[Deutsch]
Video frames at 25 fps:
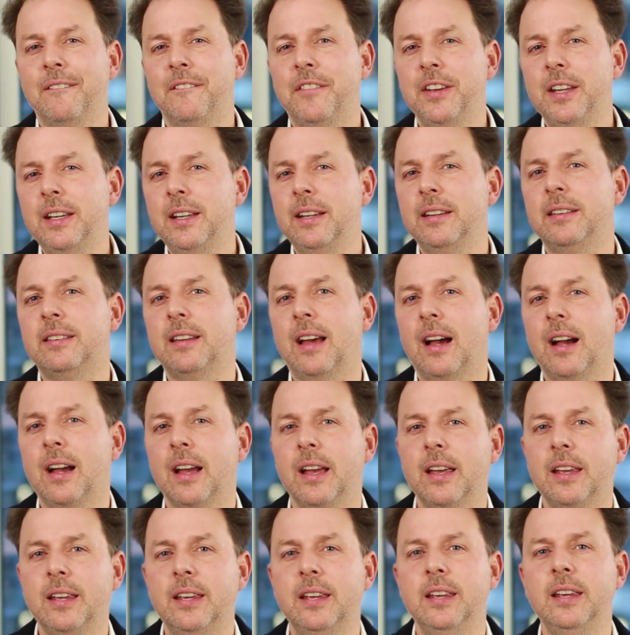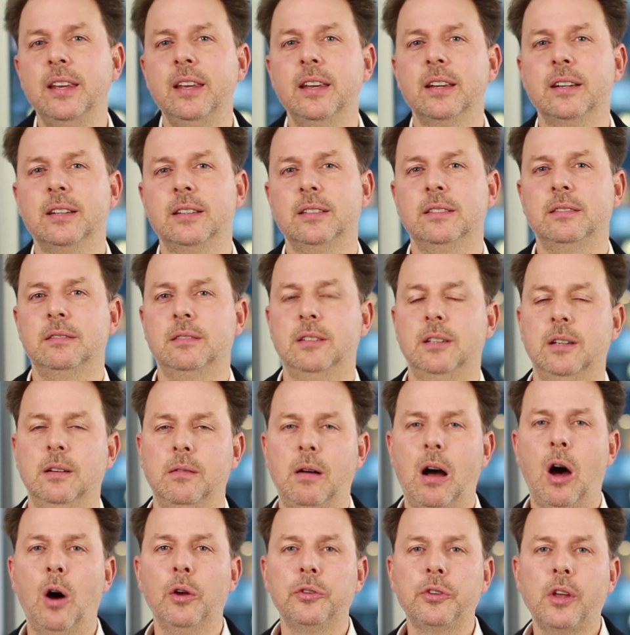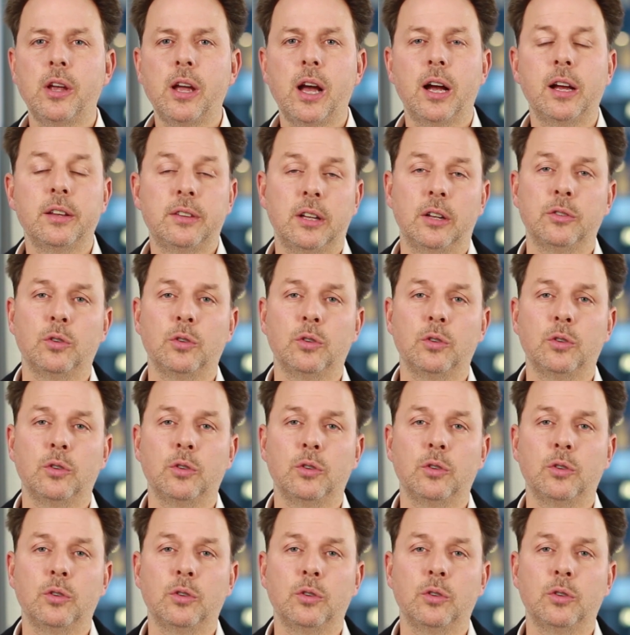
wie die Sache hier äh, ausgegangen ist,